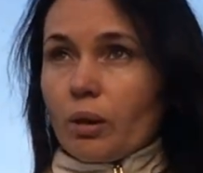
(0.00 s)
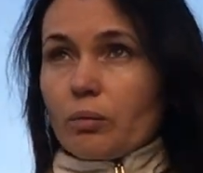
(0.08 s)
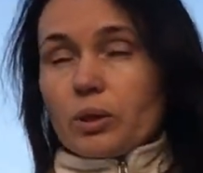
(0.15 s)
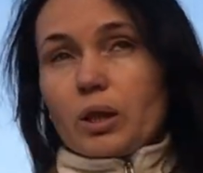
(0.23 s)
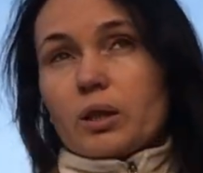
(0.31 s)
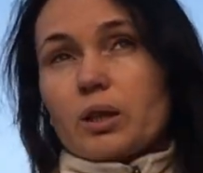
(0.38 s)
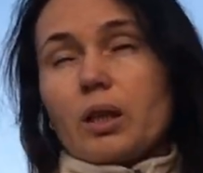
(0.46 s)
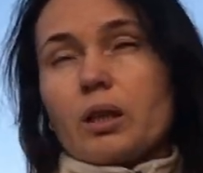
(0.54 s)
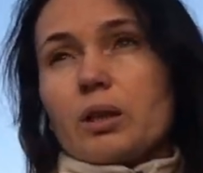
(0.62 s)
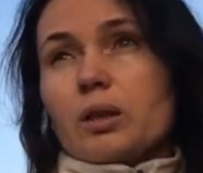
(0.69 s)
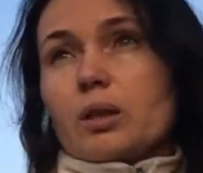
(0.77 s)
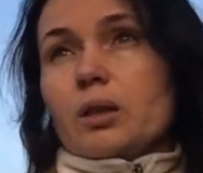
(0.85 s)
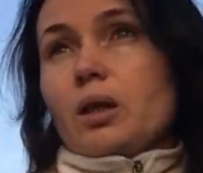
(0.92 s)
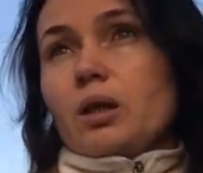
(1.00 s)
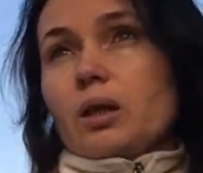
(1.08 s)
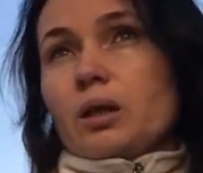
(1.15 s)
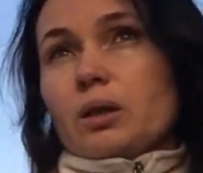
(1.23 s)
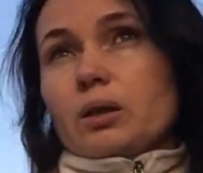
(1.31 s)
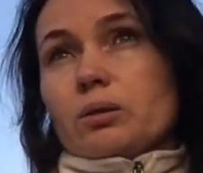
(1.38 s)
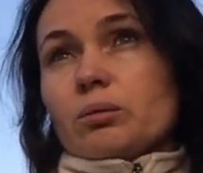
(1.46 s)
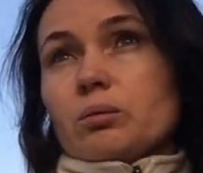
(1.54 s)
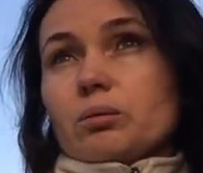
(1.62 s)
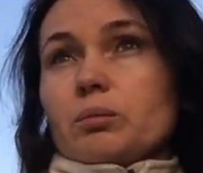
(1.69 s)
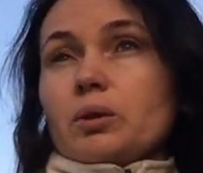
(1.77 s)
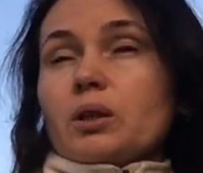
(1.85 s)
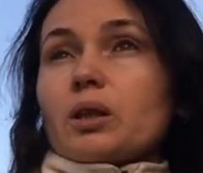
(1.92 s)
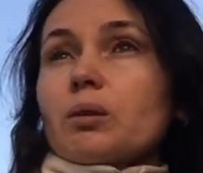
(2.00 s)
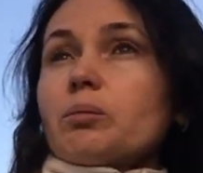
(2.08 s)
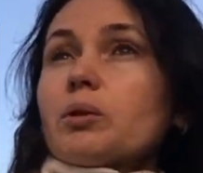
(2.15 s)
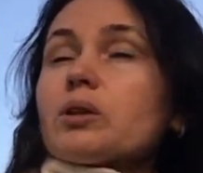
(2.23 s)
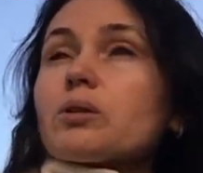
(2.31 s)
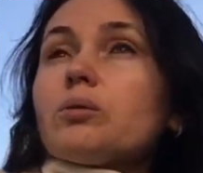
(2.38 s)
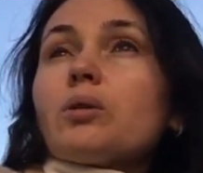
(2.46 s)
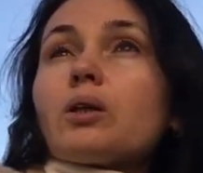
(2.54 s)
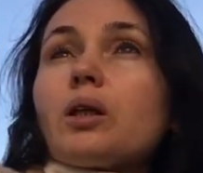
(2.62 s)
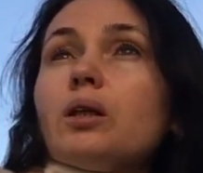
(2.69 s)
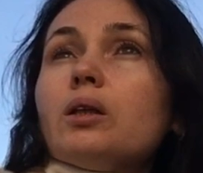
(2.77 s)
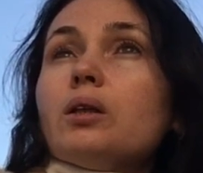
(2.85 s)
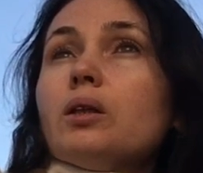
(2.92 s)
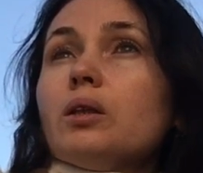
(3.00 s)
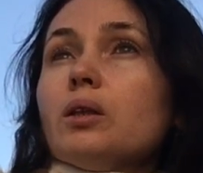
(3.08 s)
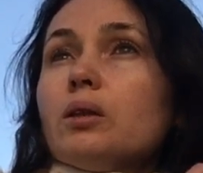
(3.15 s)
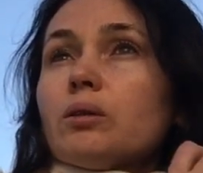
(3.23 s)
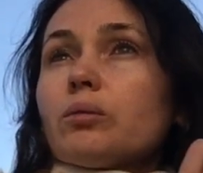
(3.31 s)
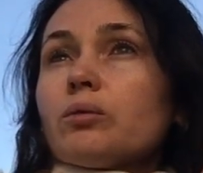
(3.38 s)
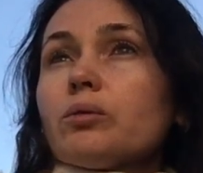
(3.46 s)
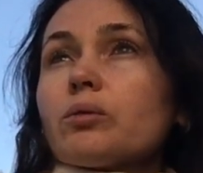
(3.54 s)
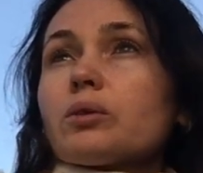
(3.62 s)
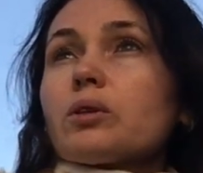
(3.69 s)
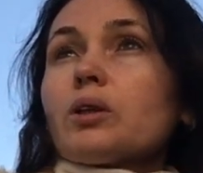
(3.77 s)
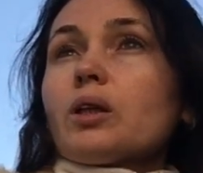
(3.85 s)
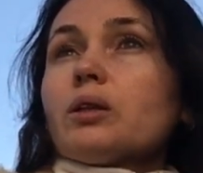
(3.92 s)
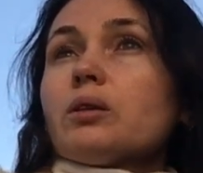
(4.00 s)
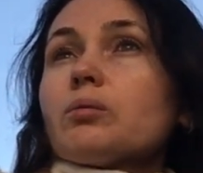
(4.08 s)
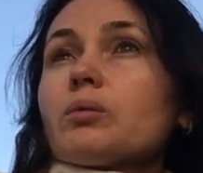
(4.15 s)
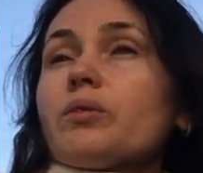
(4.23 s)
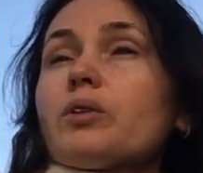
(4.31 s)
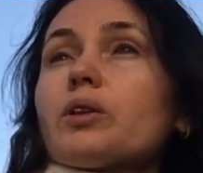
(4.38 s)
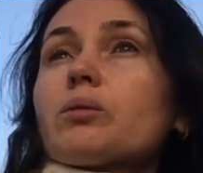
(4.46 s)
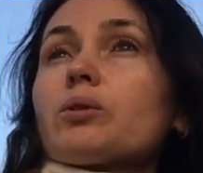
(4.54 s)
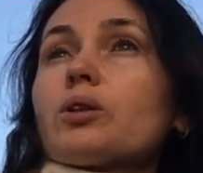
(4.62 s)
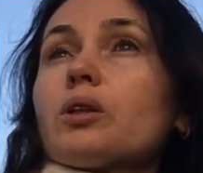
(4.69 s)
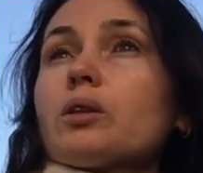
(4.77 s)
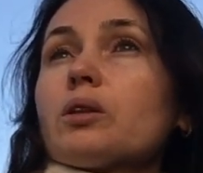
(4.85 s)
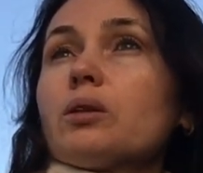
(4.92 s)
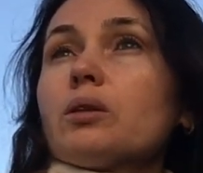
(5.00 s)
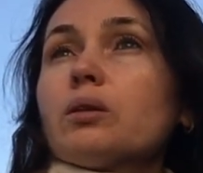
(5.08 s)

Вот когда... Ну, мне тогда было сколько? Ну, в 93-м, наверное, уже лет